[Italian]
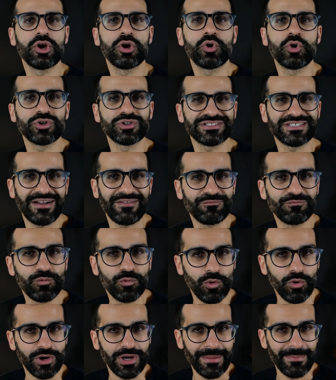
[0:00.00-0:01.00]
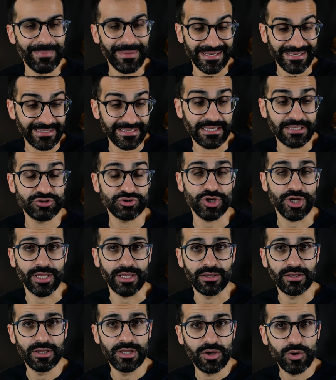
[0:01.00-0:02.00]
cosa vuole, perché
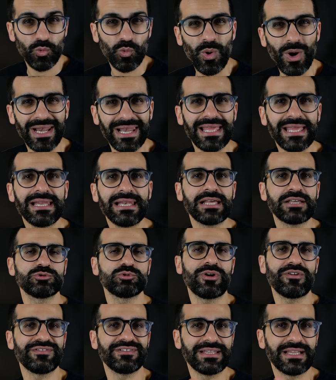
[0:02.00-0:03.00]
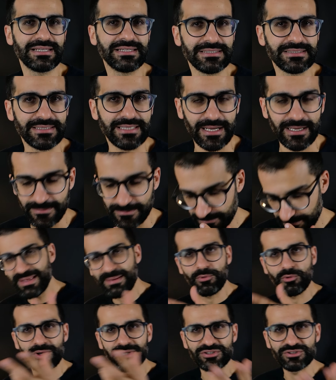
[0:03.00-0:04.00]
c'è Qual è la sua finalità?
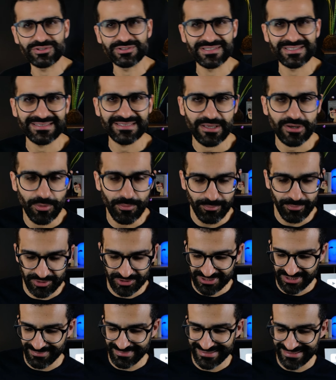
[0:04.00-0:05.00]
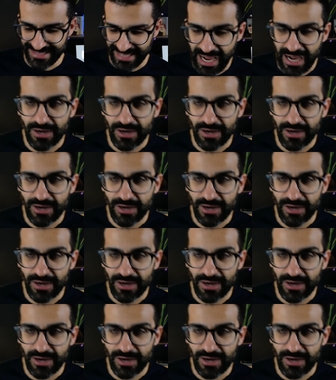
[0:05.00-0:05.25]
Vediamo quali sono i sette comportamenti